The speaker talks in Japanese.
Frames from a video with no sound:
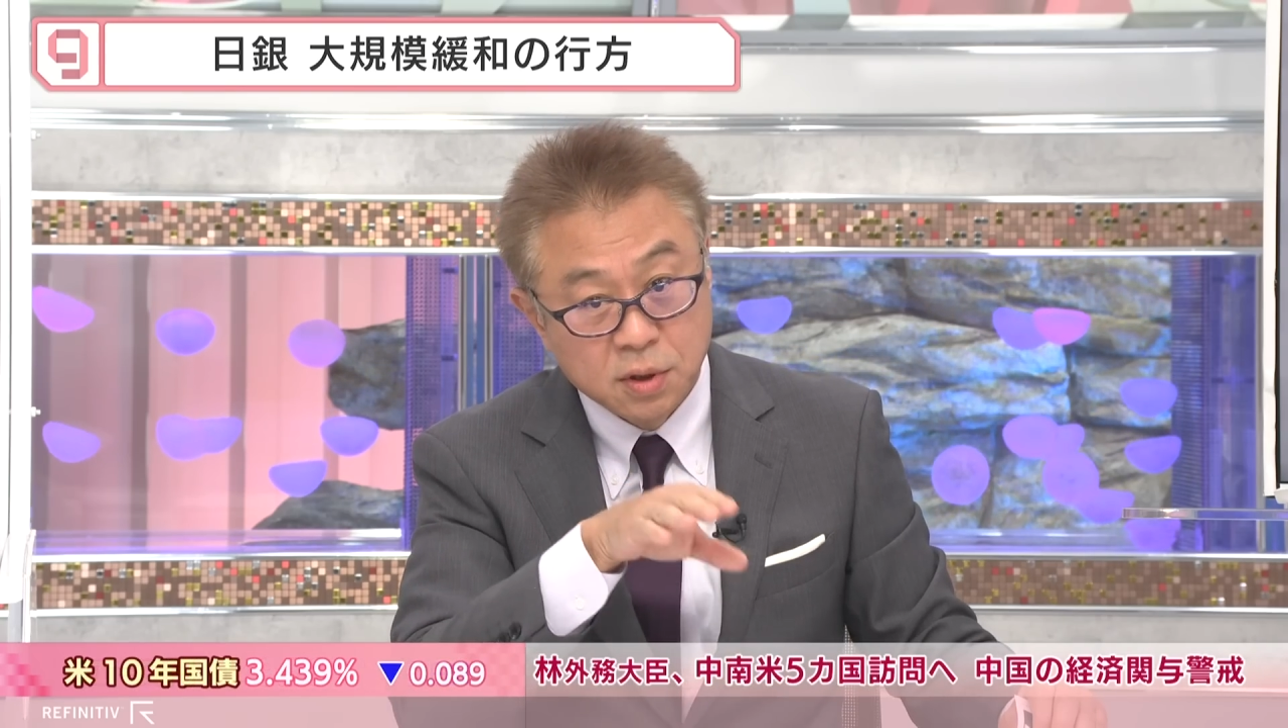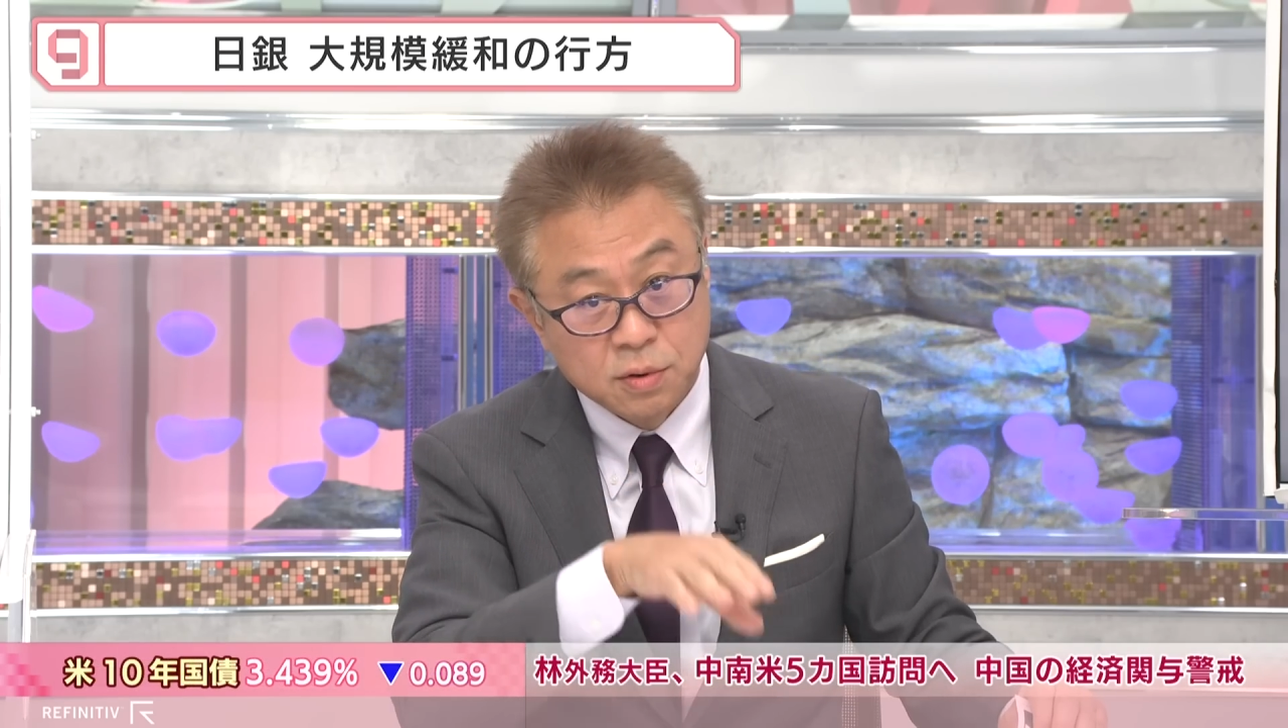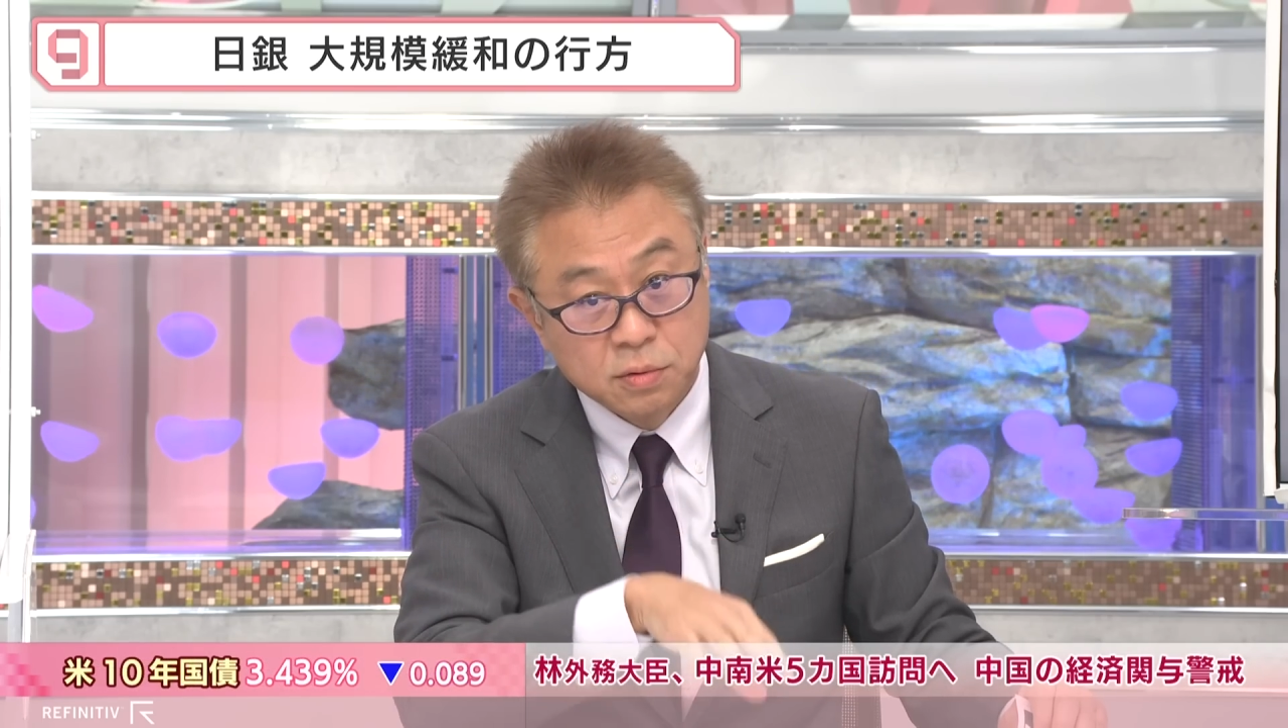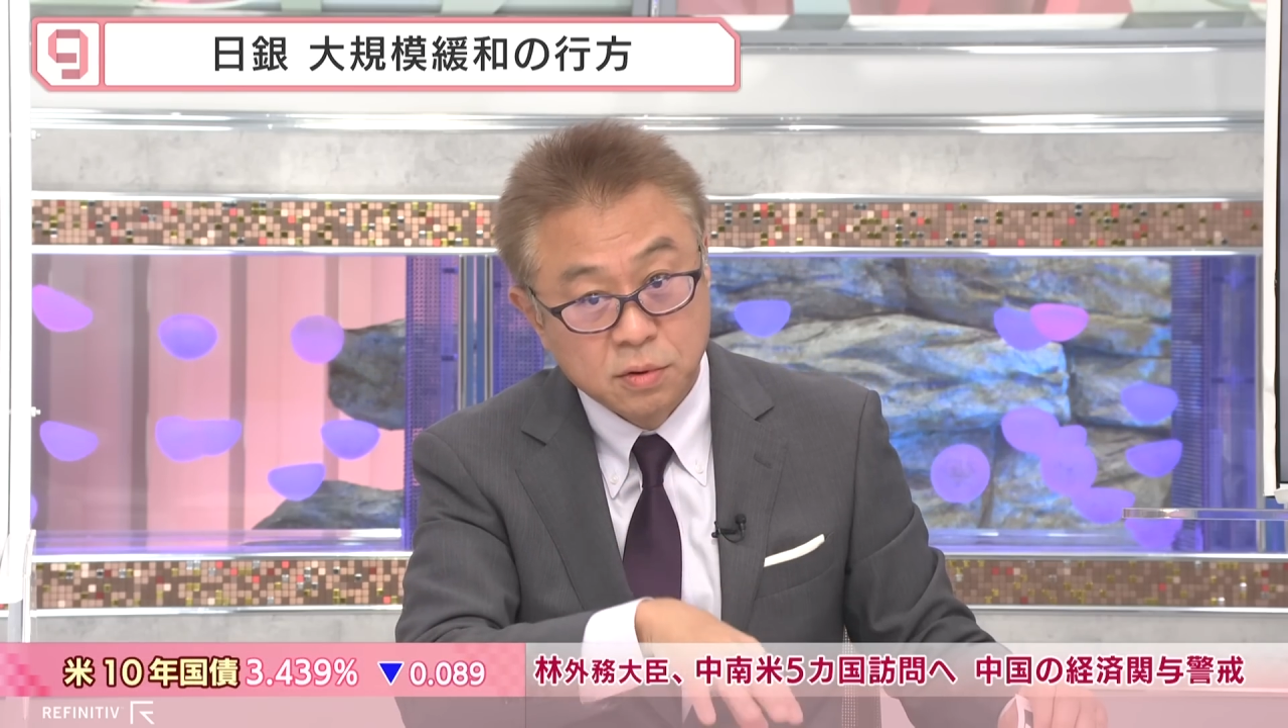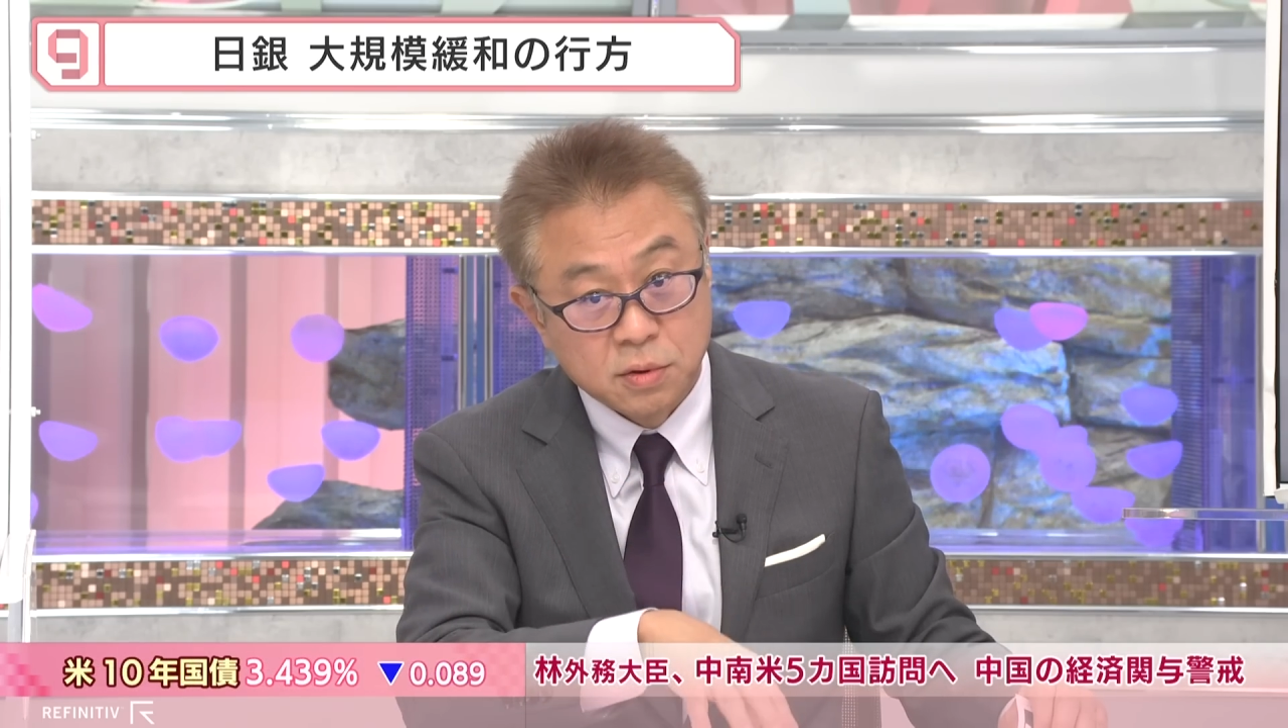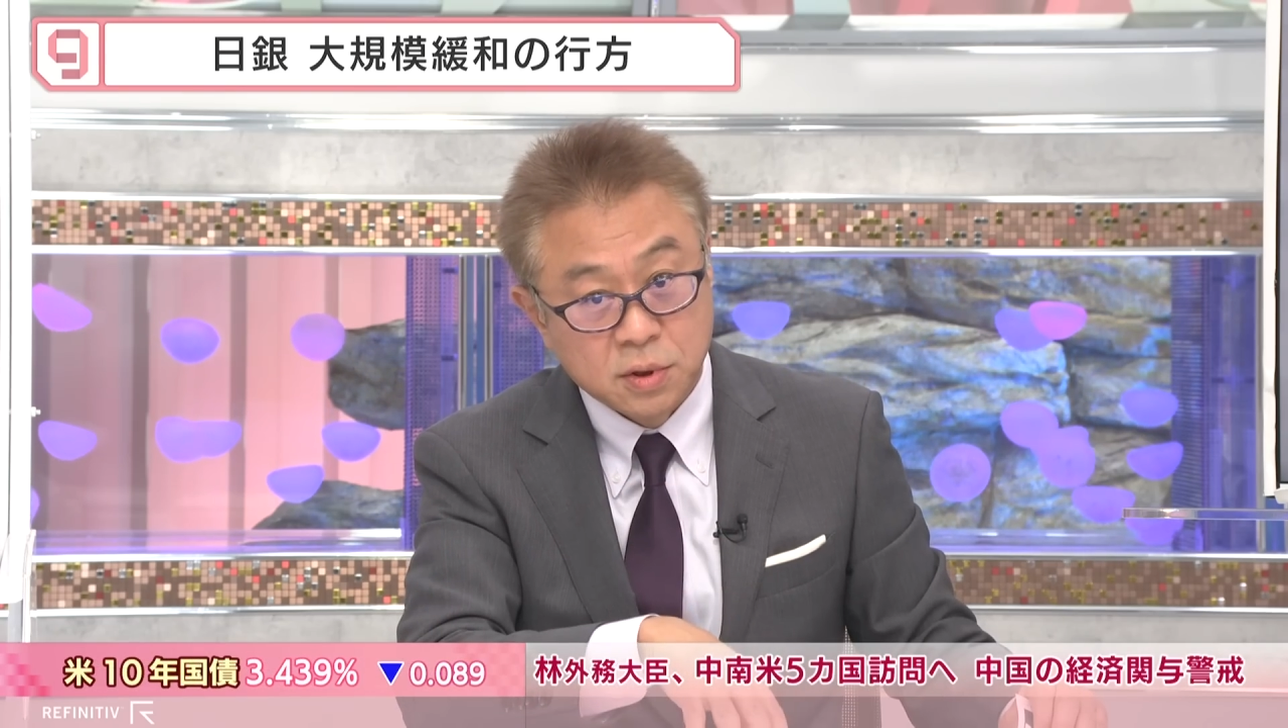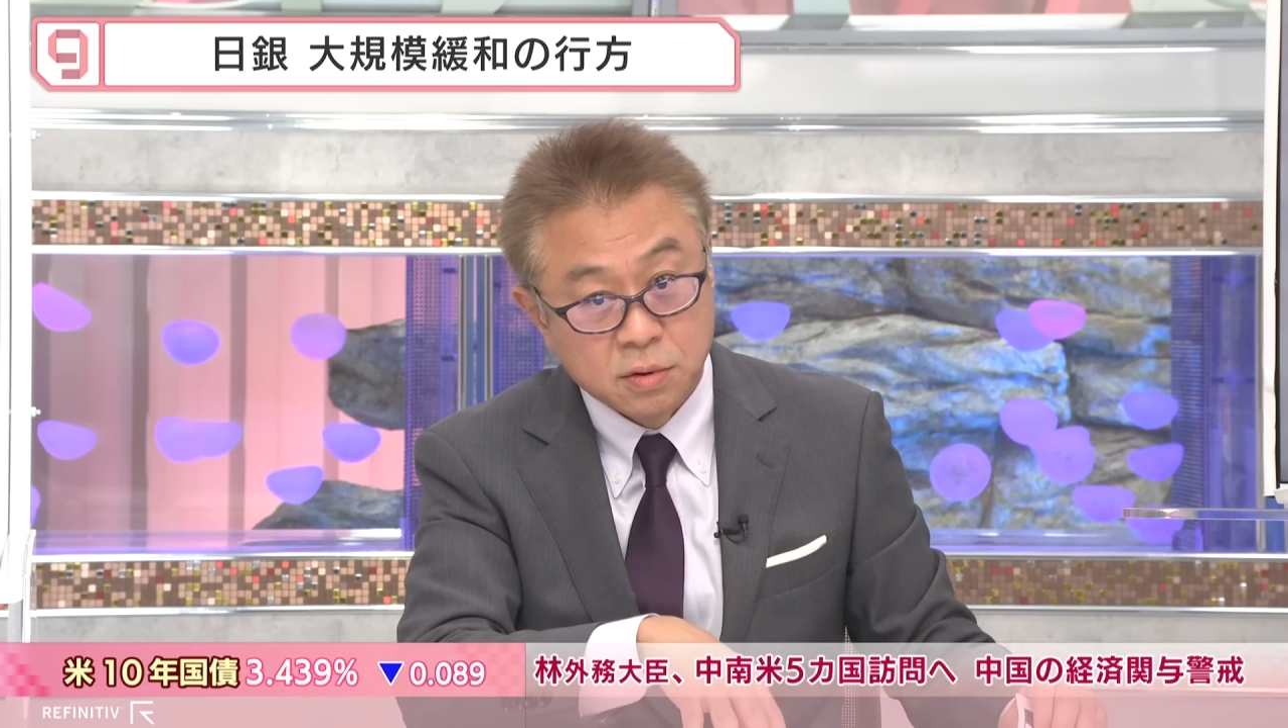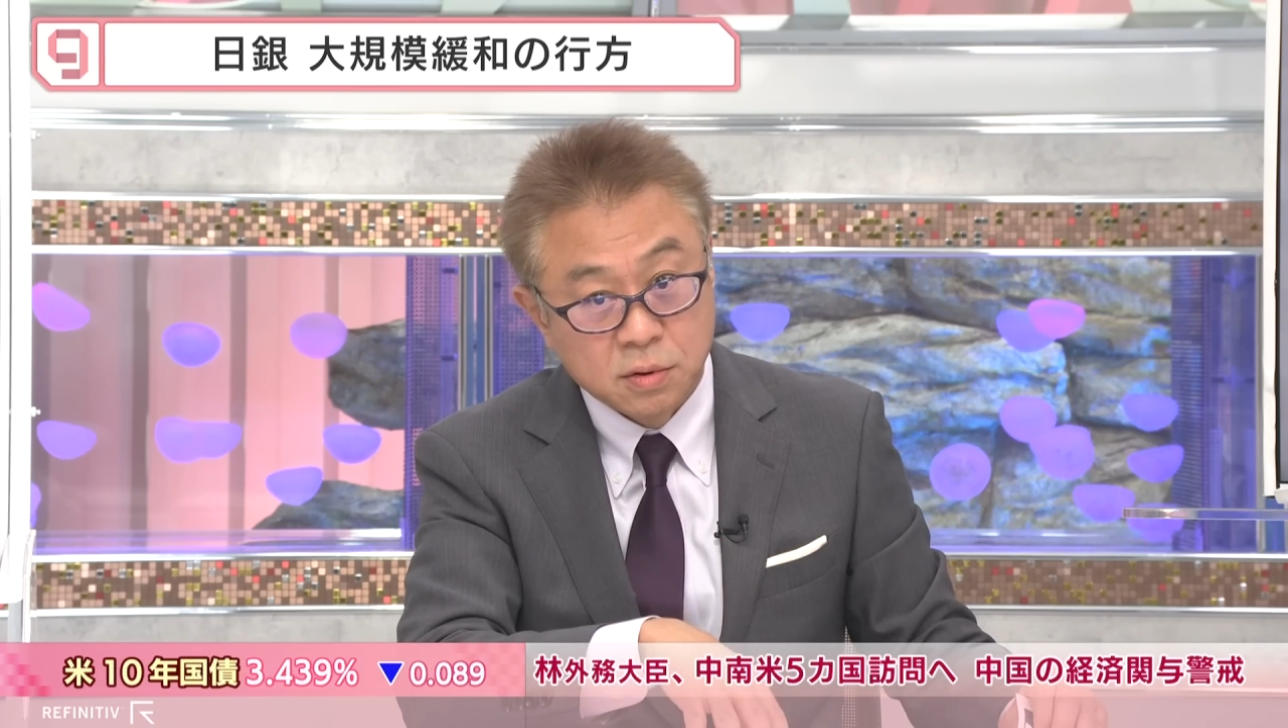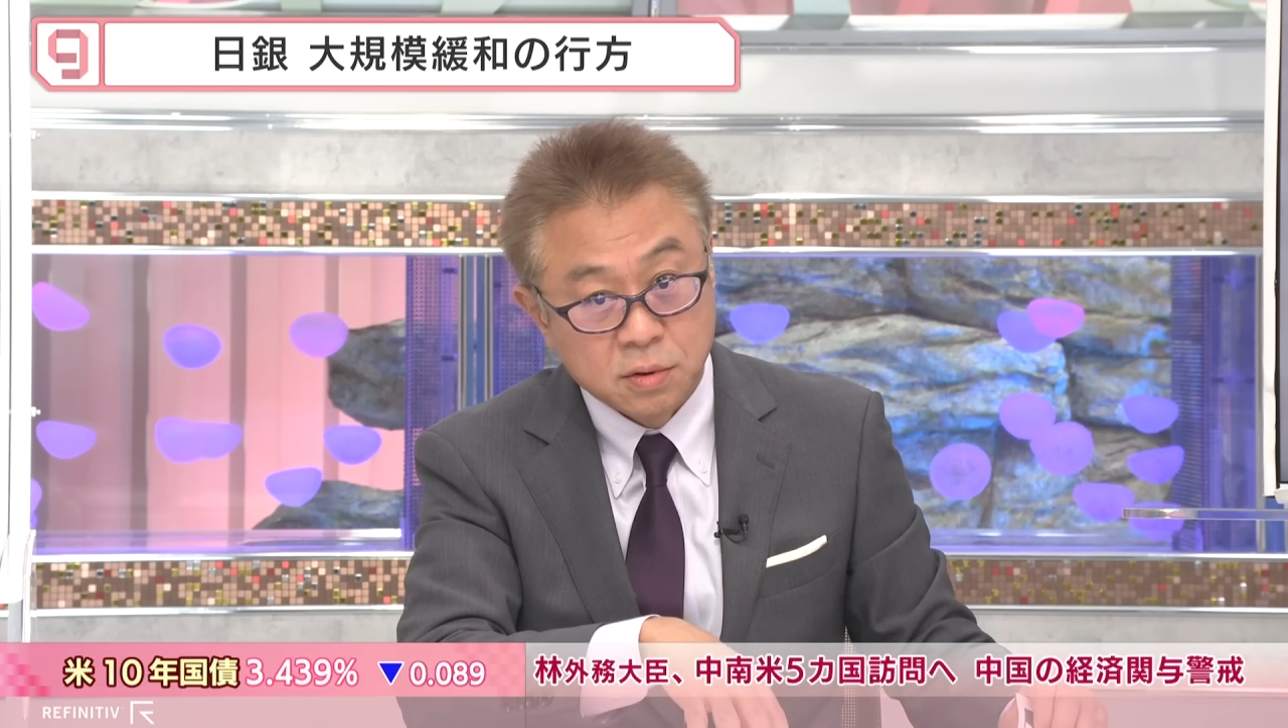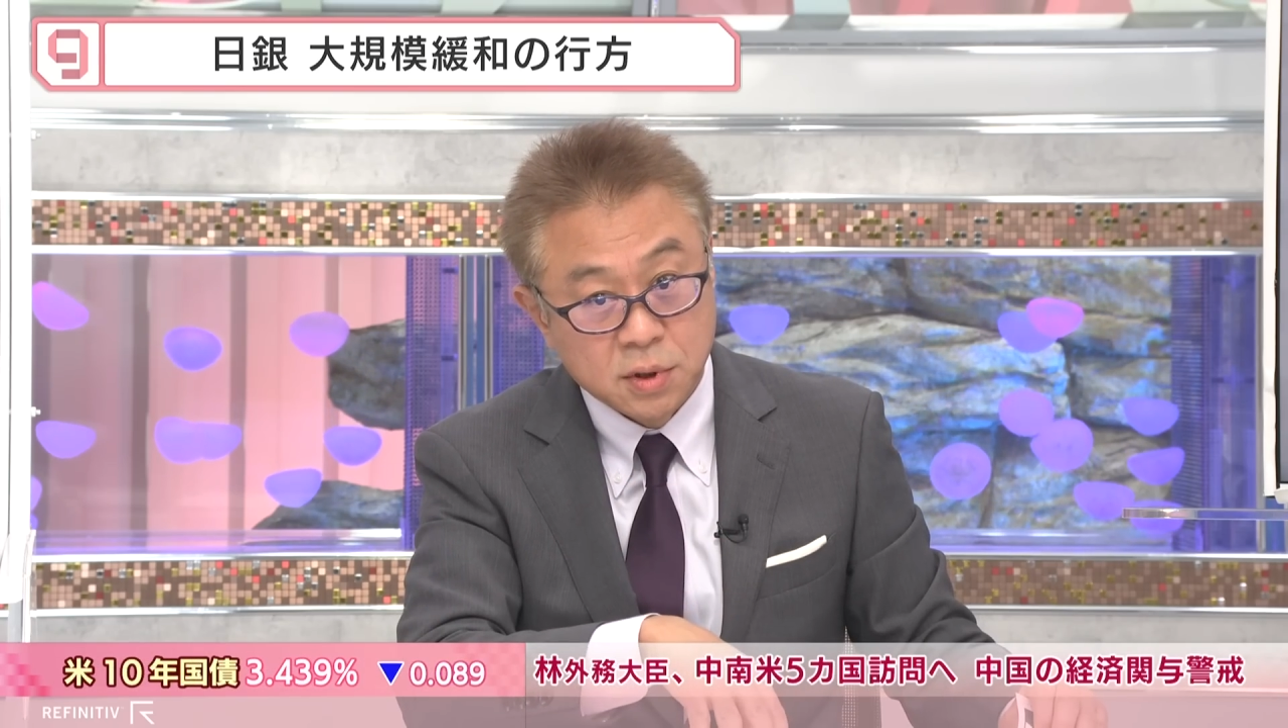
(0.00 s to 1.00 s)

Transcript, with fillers: にコントロールするとい